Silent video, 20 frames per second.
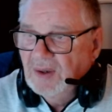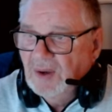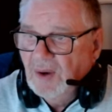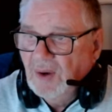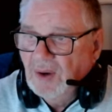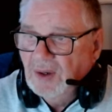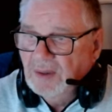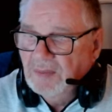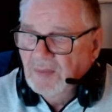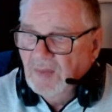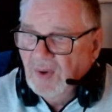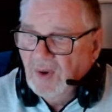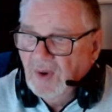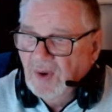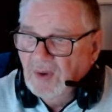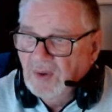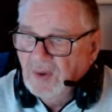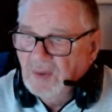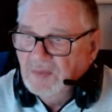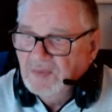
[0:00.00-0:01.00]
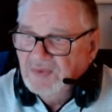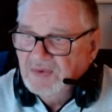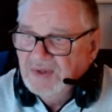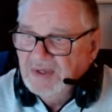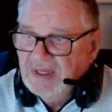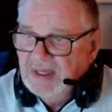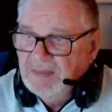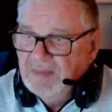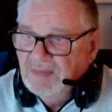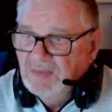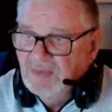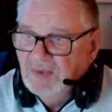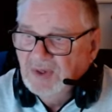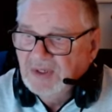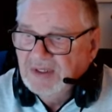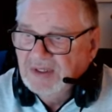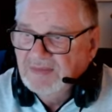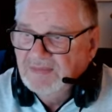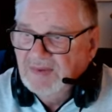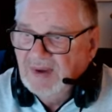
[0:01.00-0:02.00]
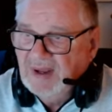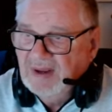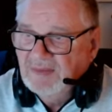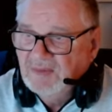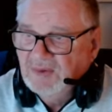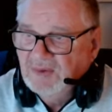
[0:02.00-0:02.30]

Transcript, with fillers: Heute Morgen um 7.02 Uhr,